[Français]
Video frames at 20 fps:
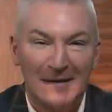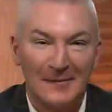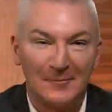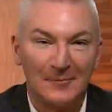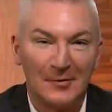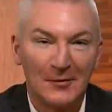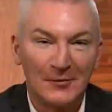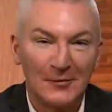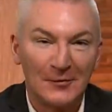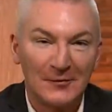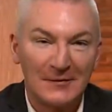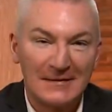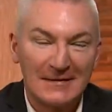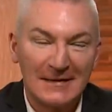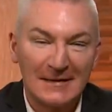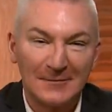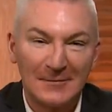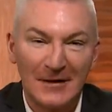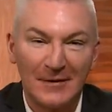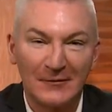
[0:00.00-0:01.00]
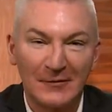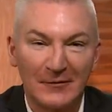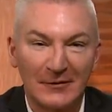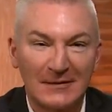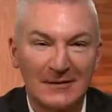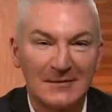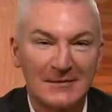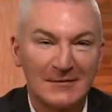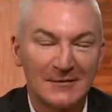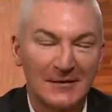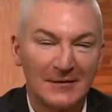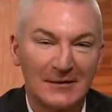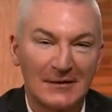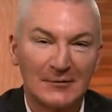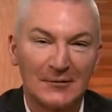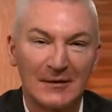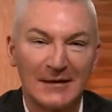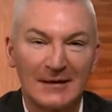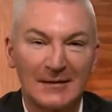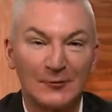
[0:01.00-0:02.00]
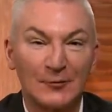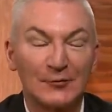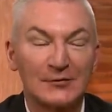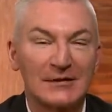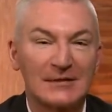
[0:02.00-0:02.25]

Bon lundi bienvenue à votre émission La Victoire de l'amour.